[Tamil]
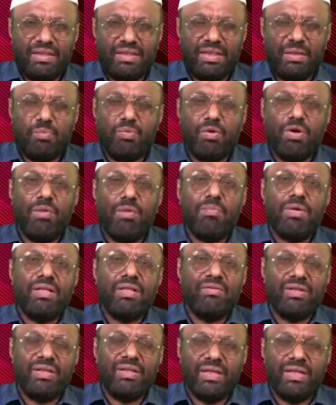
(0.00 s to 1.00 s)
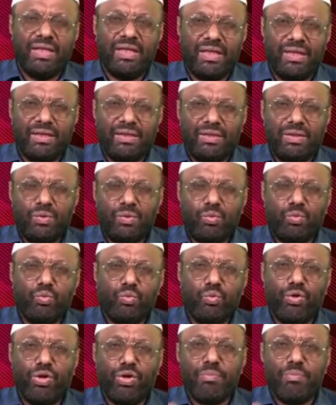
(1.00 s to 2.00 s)
இந்த முகம்மது வந்து
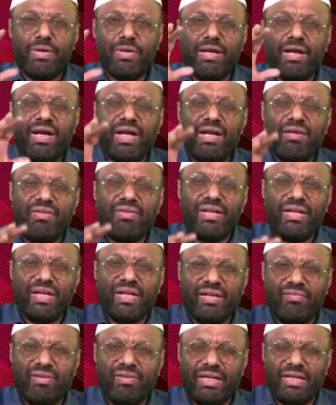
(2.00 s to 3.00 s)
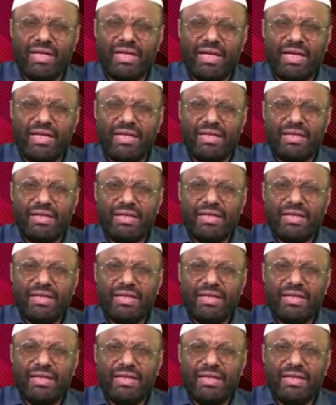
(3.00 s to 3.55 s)
தூய்மையான வைகளை